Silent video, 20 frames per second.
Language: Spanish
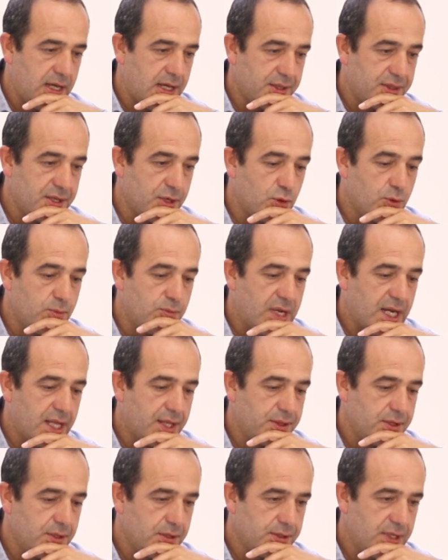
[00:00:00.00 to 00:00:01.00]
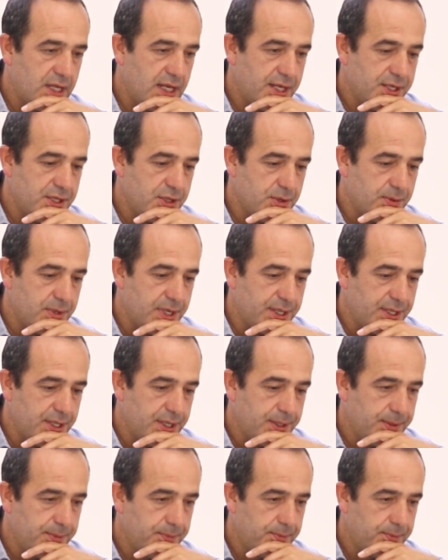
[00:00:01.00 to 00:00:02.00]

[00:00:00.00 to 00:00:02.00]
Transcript: la circunvalación del Anillo Verde.